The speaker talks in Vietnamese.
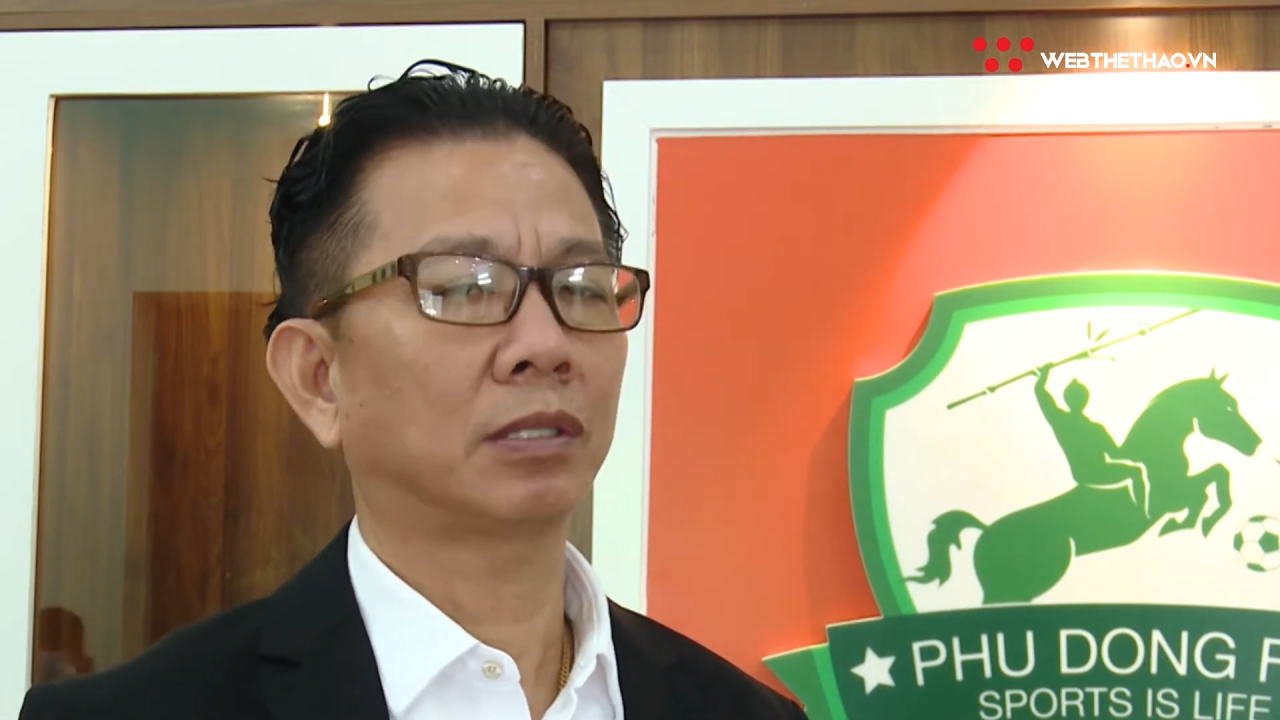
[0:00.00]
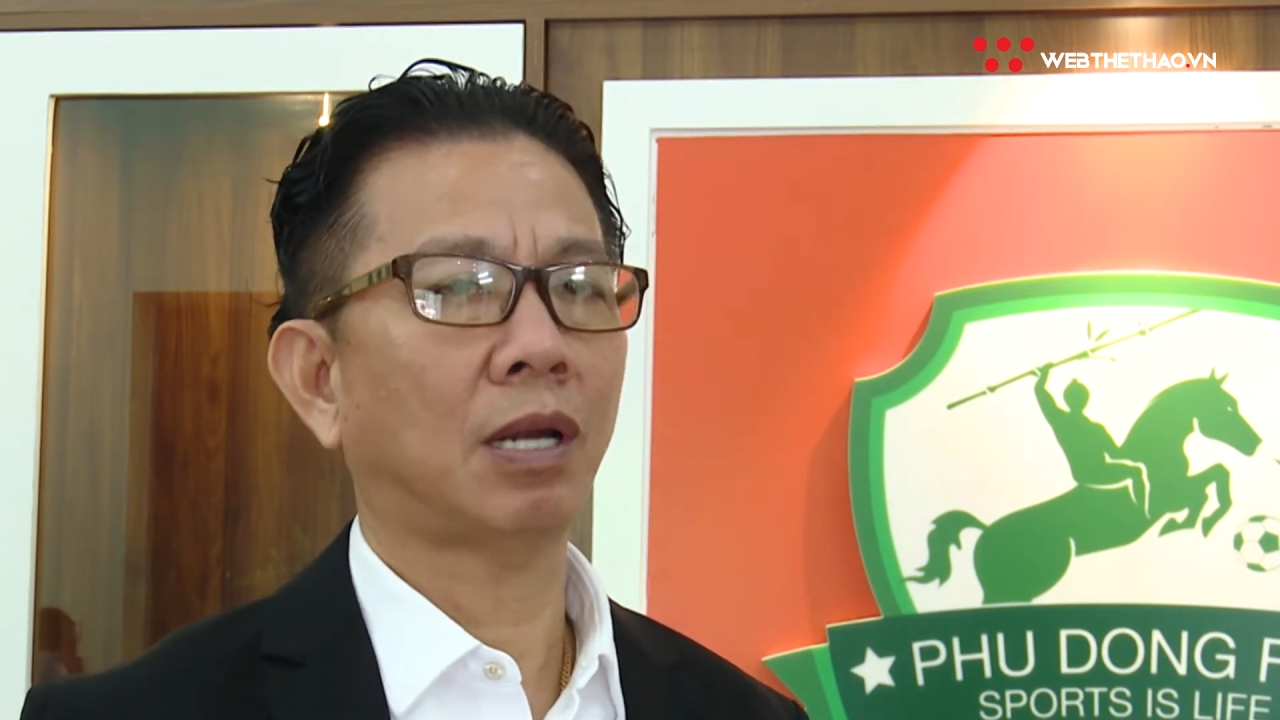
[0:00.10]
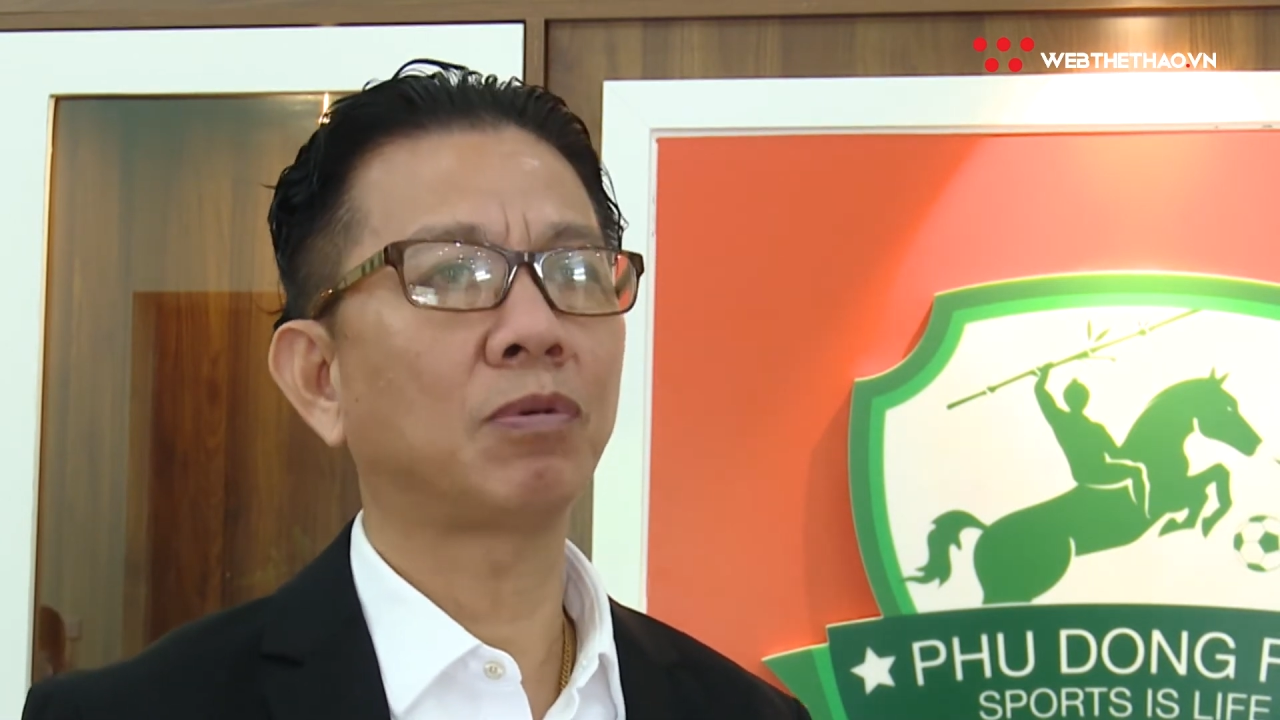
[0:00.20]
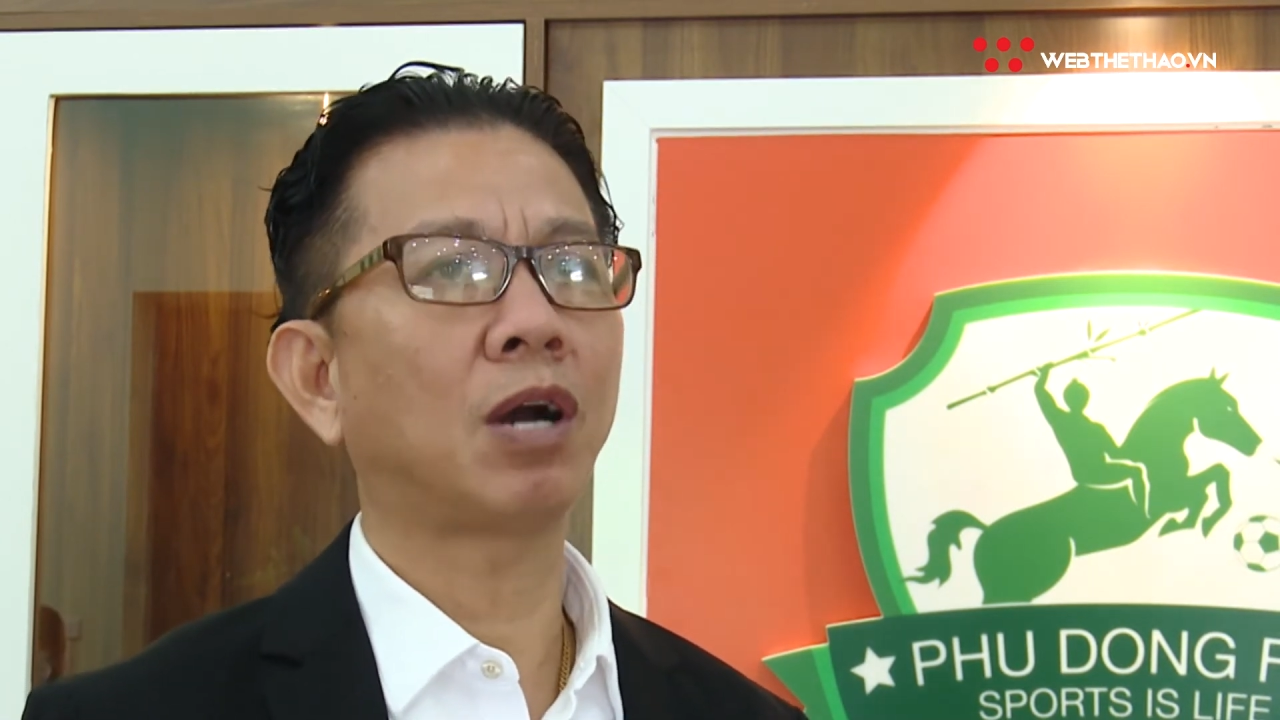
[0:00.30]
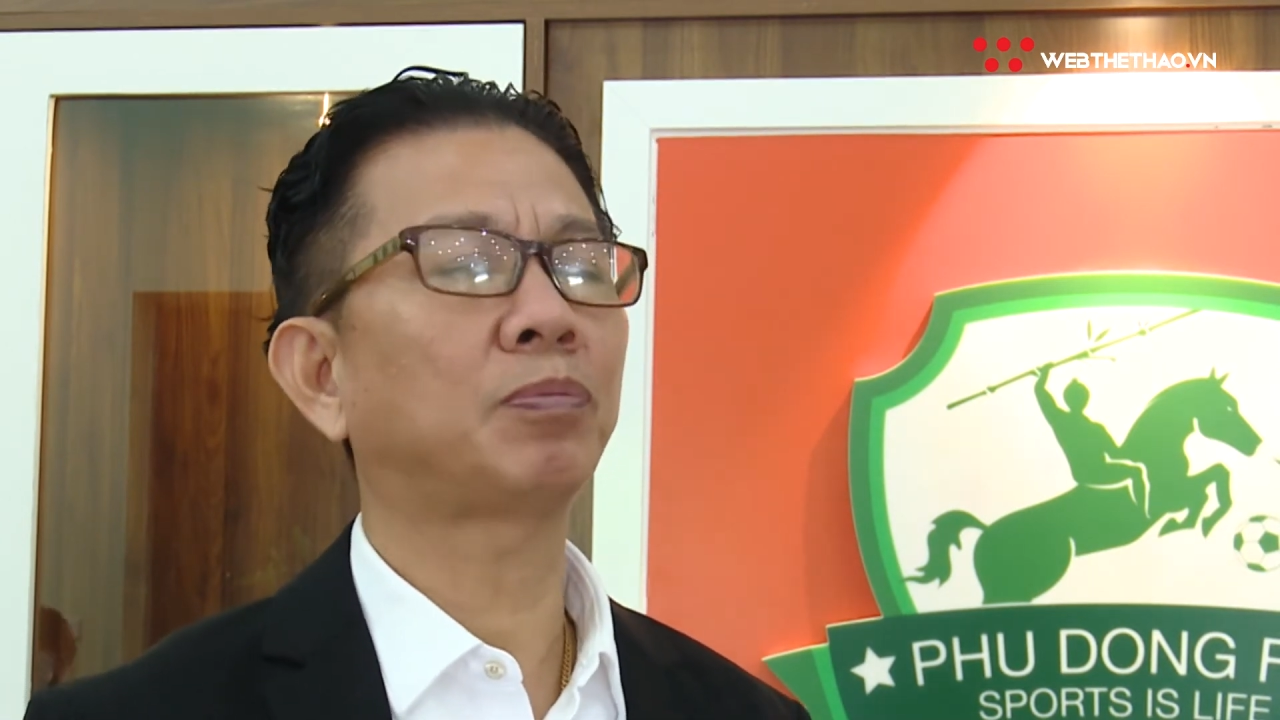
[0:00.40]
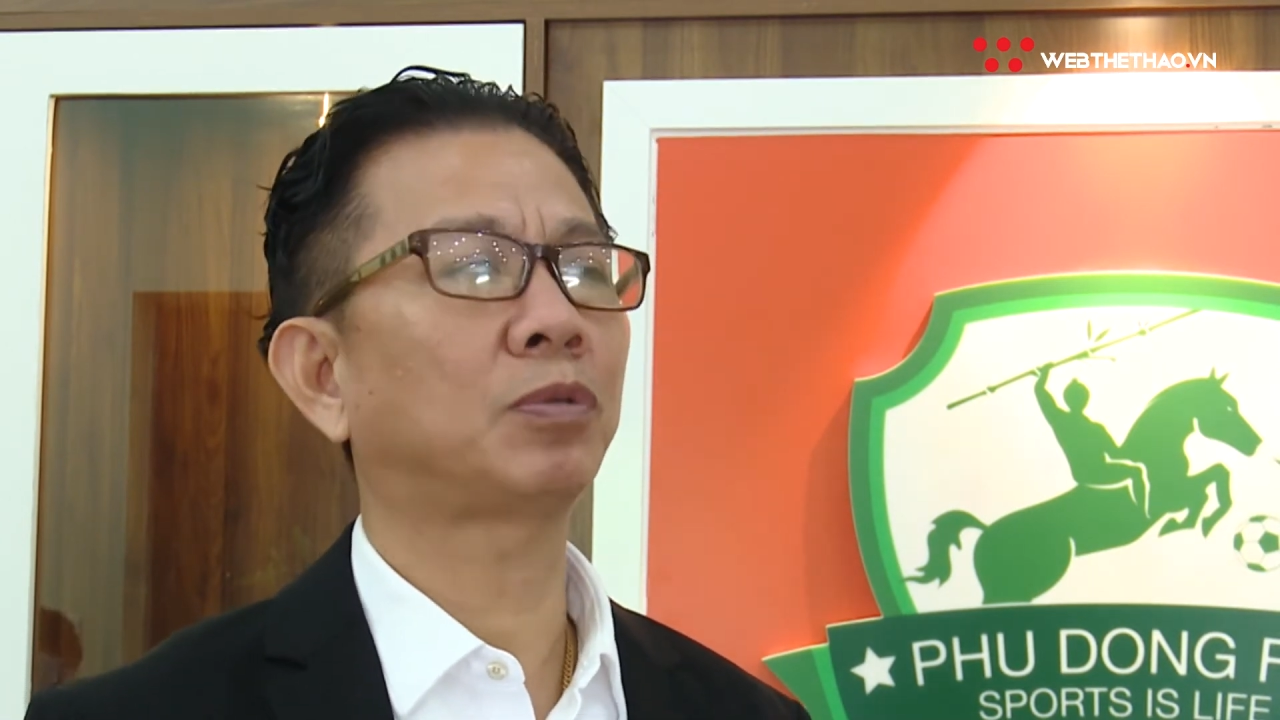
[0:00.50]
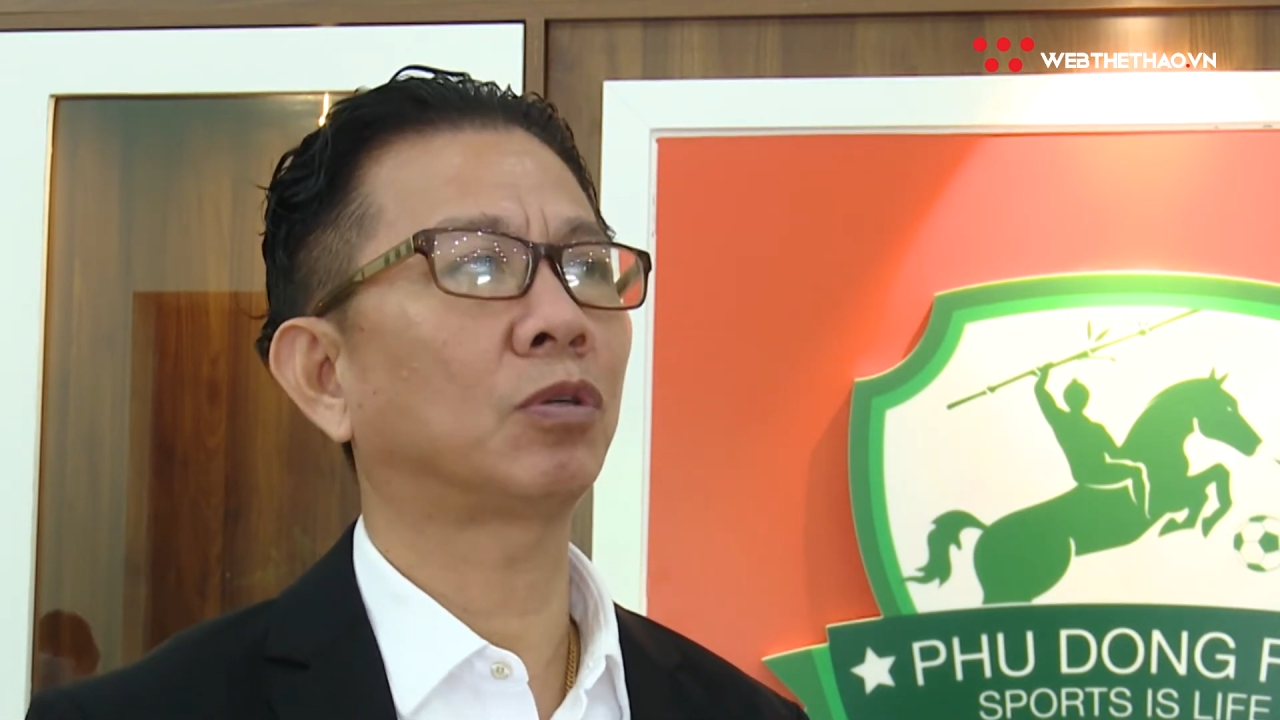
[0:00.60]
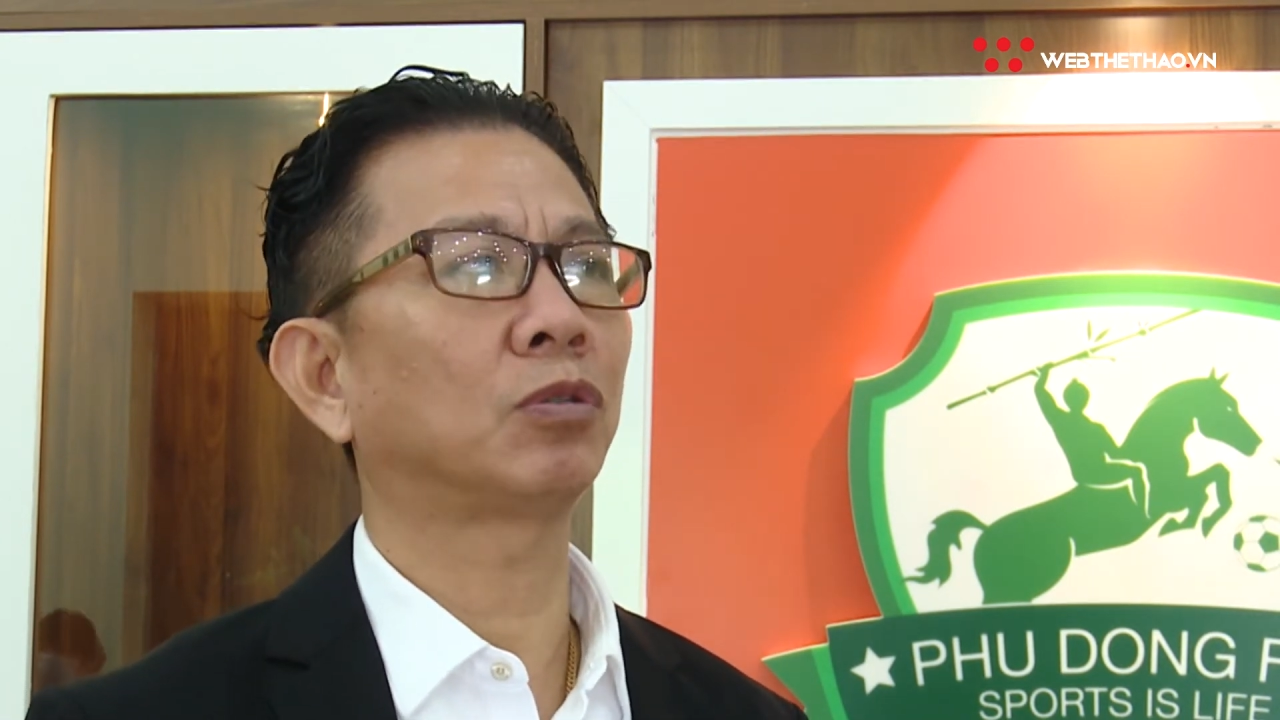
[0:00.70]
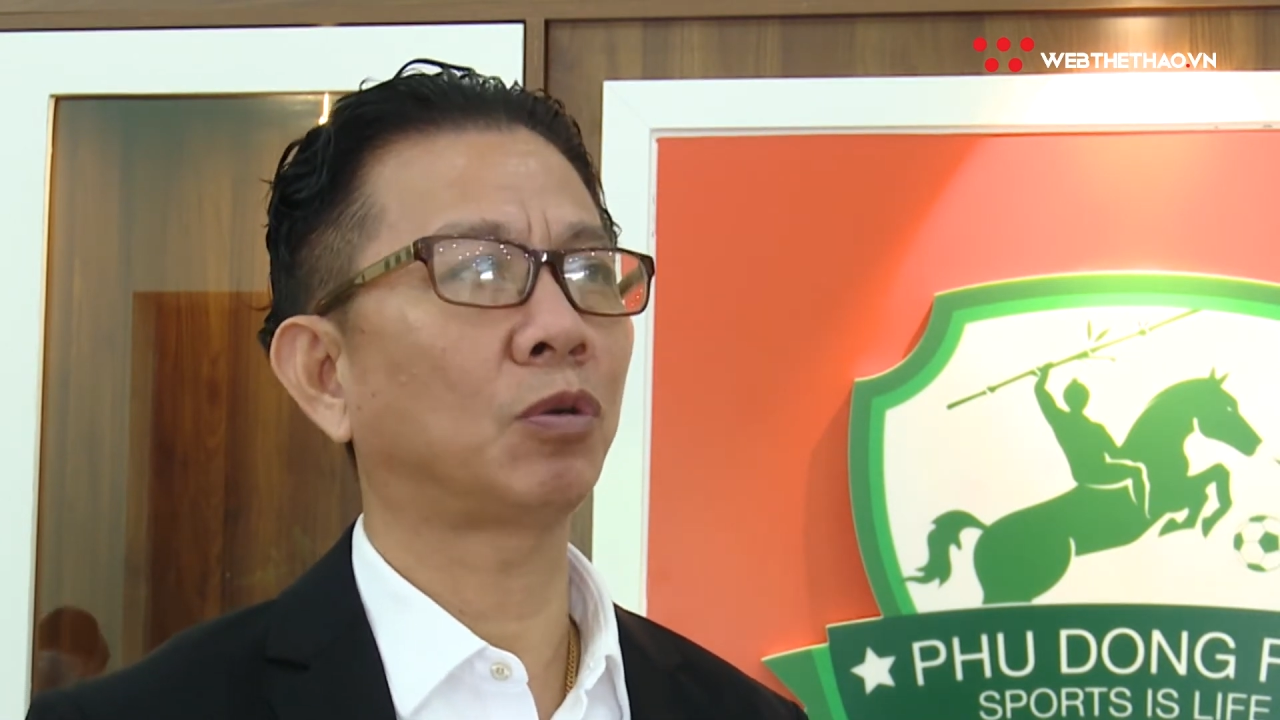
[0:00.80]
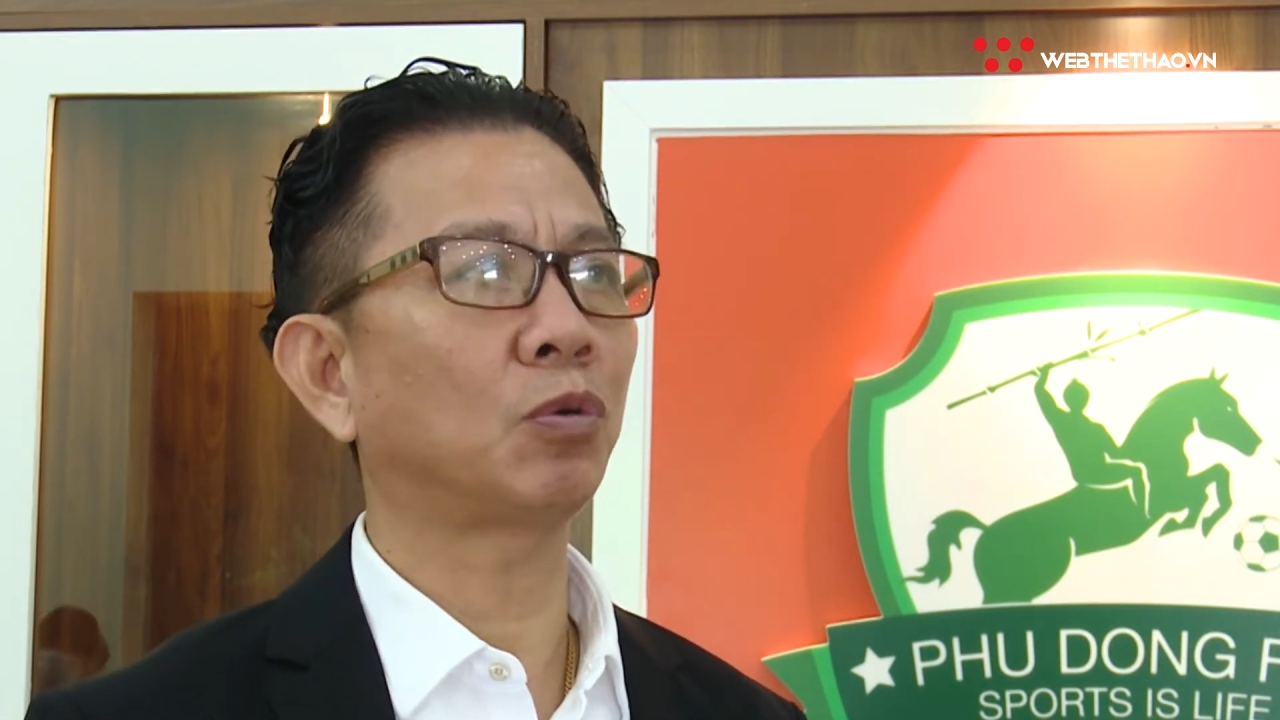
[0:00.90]
đóng góp cho
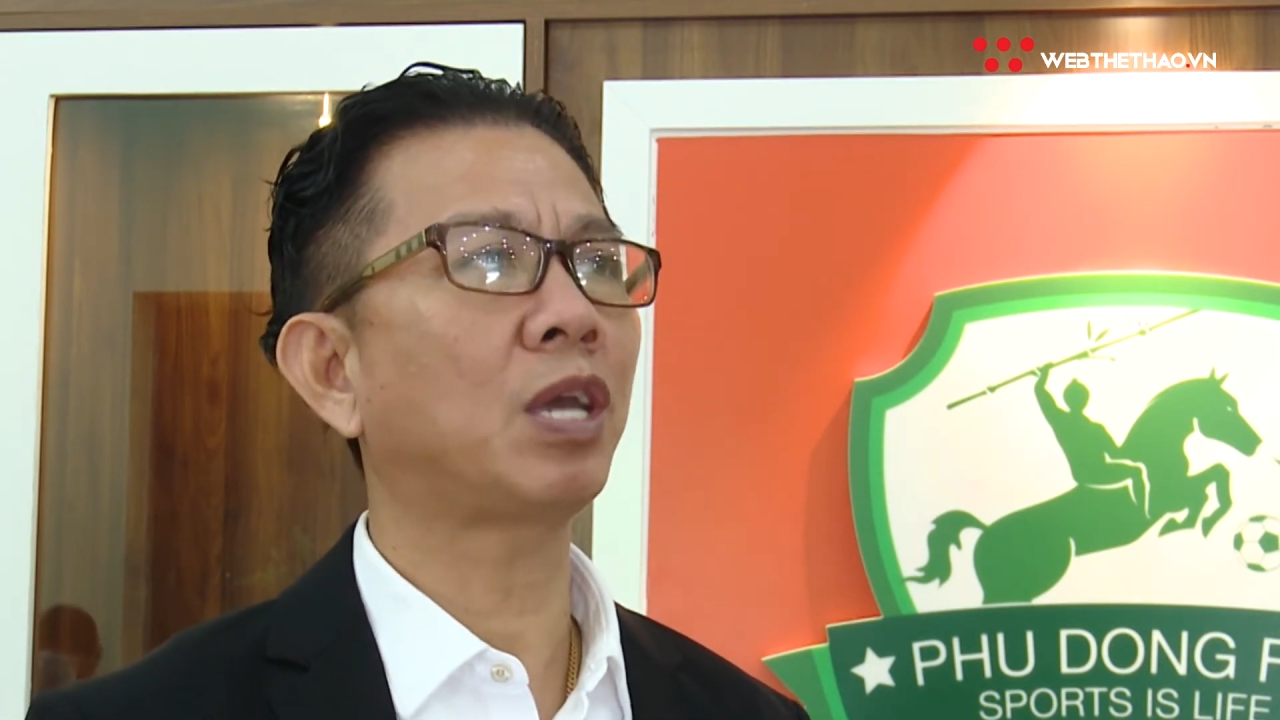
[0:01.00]
đội tuyển Việt